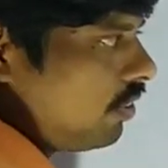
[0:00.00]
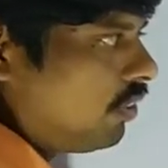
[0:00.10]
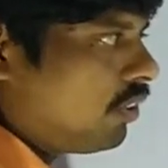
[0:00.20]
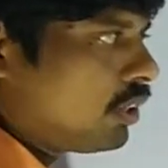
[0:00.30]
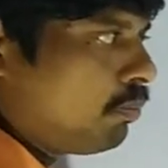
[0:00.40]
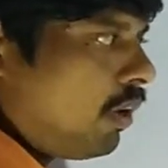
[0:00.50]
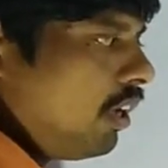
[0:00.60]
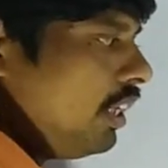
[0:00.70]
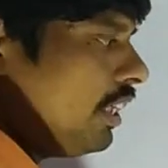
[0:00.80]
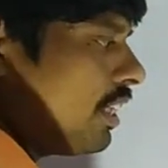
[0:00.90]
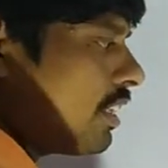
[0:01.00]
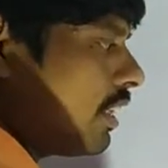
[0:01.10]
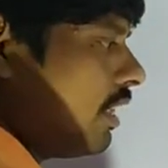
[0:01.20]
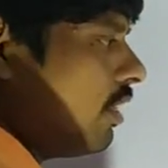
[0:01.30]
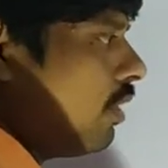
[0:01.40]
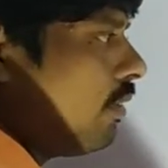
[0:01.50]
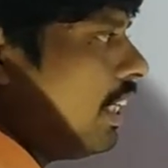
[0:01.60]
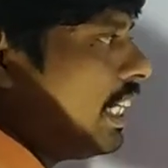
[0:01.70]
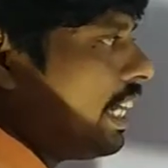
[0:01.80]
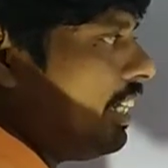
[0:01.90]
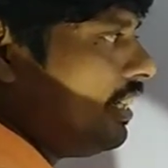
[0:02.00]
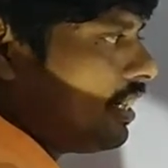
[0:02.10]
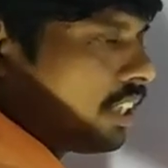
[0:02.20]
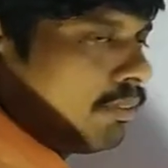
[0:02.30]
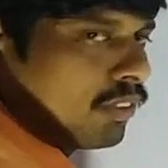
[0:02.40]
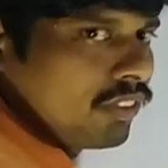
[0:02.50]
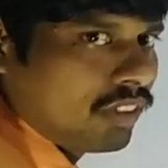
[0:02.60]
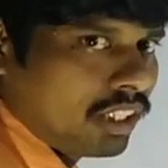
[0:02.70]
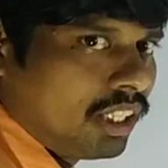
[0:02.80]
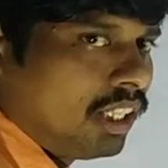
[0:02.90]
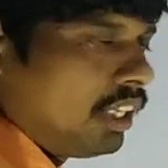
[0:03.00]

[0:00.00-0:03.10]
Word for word: ఉంటుందో స్మాల్ ఇంటెస్టైన్ లోపల డైజెస్ట్ అయిపోతుంది